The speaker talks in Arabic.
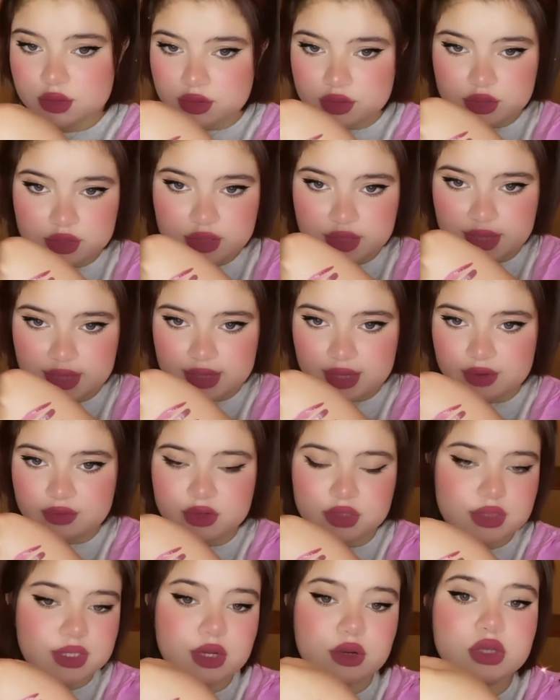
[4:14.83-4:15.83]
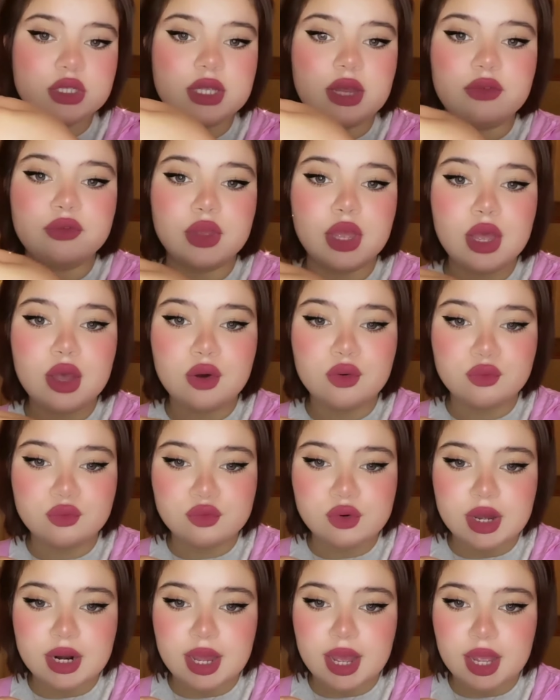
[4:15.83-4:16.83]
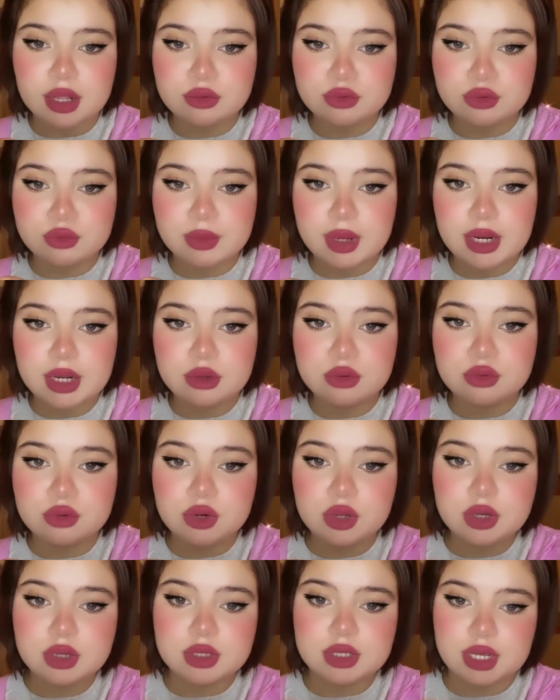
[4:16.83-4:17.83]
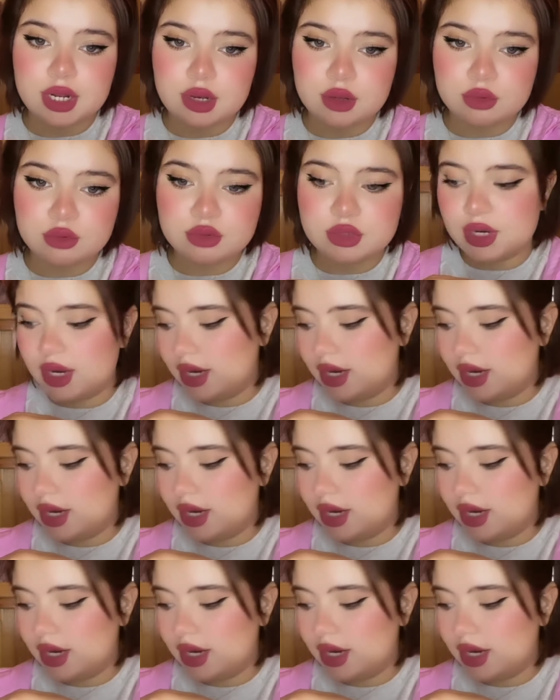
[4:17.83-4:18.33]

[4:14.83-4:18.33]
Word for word: الشكل كيفاش داير صافي فوالا هادو هما لي كولور ديال لي روج